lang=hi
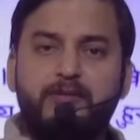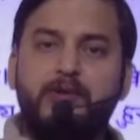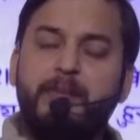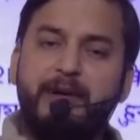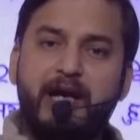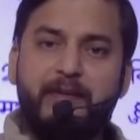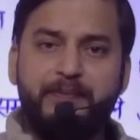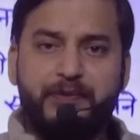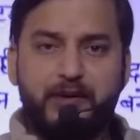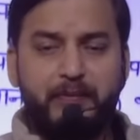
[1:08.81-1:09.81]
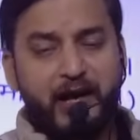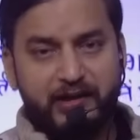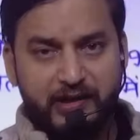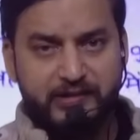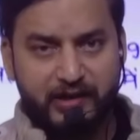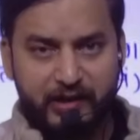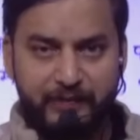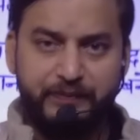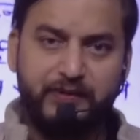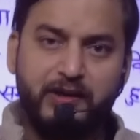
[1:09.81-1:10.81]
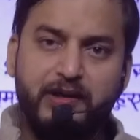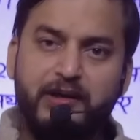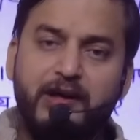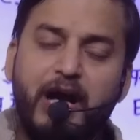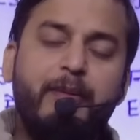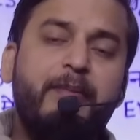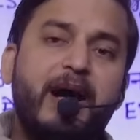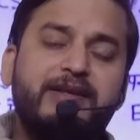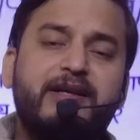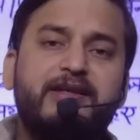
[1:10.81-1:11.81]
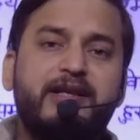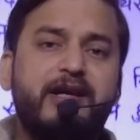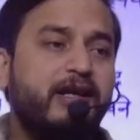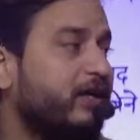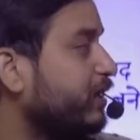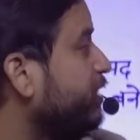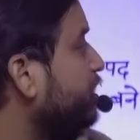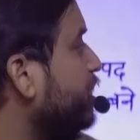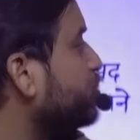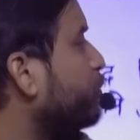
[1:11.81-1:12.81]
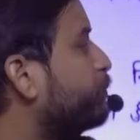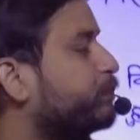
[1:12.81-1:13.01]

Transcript: वो अपना महानिदेशक है तो हम बात करते हैं कि ये जो